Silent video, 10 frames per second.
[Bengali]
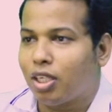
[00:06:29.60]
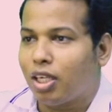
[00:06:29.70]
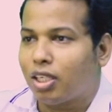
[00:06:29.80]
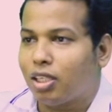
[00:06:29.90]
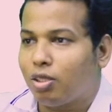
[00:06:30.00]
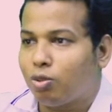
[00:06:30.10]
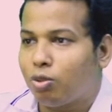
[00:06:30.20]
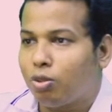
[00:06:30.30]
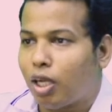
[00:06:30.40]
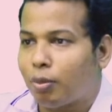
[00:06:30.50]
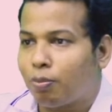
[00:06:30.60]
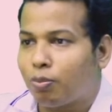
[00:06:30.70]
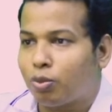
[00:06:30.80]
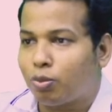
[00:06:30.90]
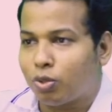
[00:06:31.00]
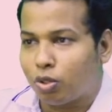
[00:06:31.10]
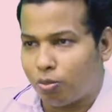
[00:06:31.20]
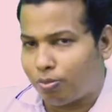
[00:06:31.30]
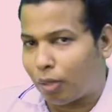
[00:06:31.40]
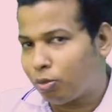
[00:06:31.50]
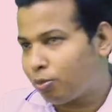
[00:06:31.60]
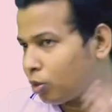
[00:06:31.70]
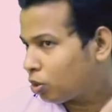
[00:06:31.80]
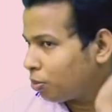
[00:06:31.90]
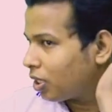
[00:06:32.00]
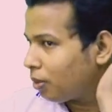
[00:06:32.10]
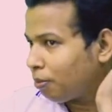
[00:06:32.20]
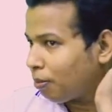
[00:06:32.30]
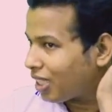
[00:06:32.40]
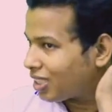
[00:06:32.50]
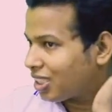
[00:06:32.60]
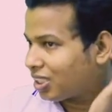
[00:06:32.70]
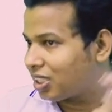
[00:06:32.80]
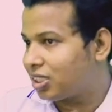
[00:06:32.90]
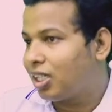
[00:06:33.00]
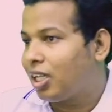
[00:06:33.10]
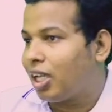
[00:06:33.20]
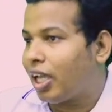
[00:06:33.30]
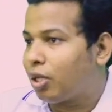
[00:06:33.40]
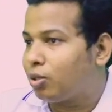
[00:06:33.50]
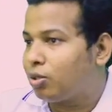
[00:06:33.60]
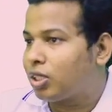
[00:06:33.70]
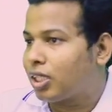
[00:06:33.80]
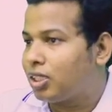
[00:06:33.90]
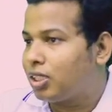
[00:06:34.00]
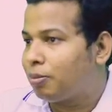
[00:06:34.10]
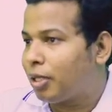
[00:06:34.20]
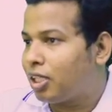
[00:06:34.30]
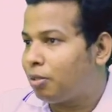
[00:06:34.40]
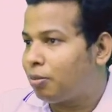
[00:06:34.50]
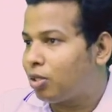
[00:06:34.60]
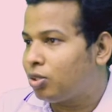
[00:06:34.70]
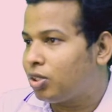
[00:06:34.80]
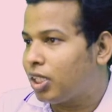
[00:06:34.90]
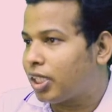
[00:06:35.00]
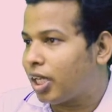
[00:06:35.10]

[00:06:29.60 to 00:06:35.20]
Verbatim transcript: কিন্তু আমরা পাবো প্রথমে কি প্লাস সাতাশ এখন সাতাশের বাইনারি মান হচ্ছে এটা